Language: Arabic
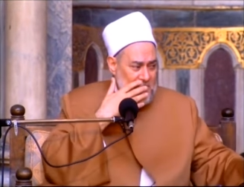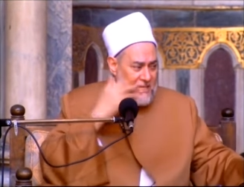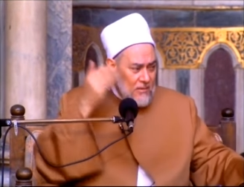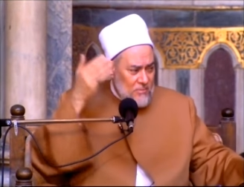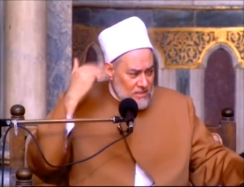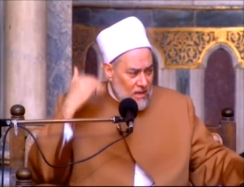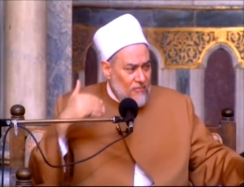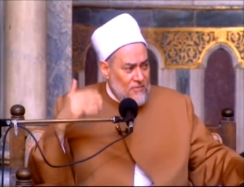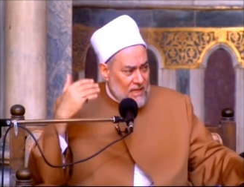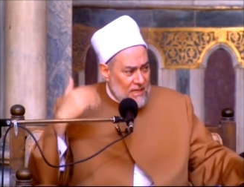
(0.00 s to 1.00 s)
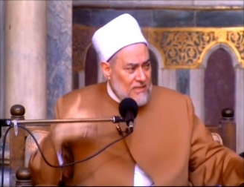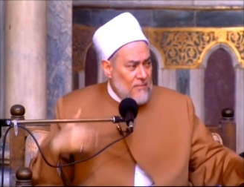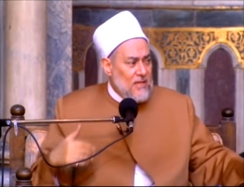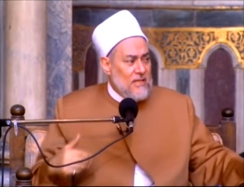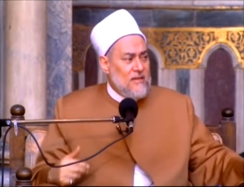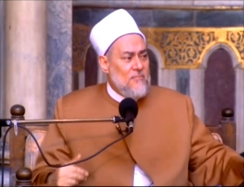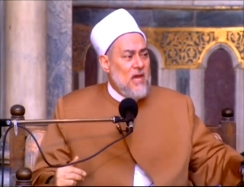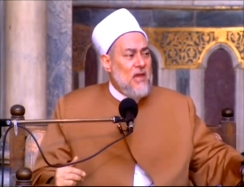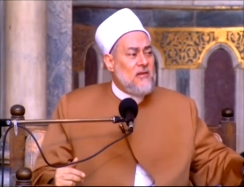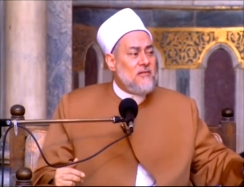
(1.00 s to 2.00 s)
زي المصاحف بتاعتنا بتاع
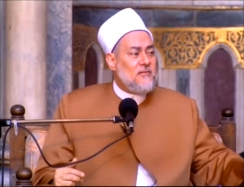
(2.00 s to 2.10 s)
زمان